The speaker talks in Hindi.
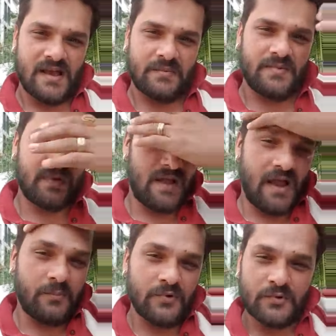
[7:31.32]
अब
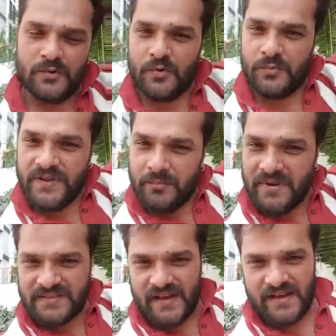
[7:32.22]
आप लोगों को ये
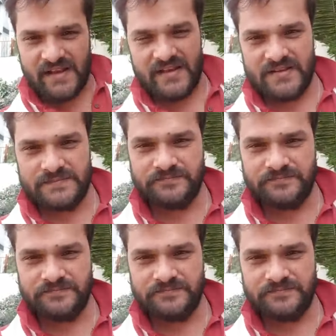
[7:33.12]
बताना है